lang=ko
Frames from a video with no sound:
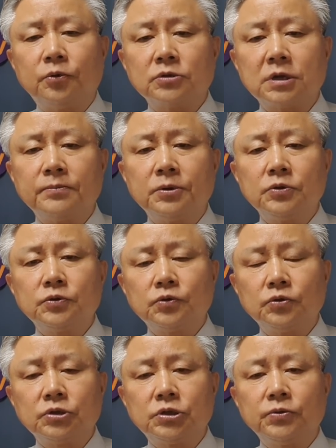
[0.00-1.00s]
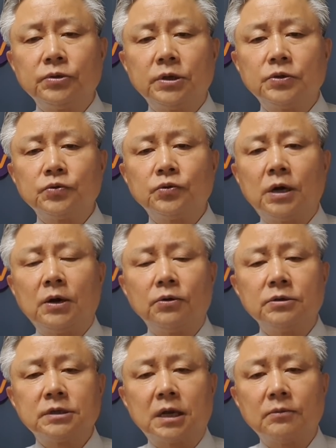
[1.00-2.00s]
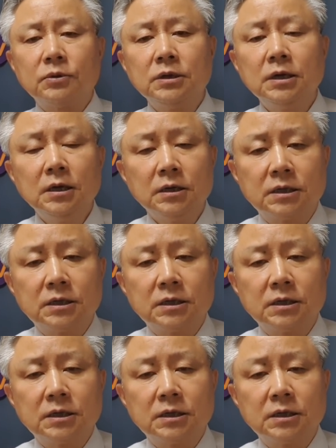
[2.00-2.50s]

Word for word: 보살펴주고 지원해주고 하고 있는 사람이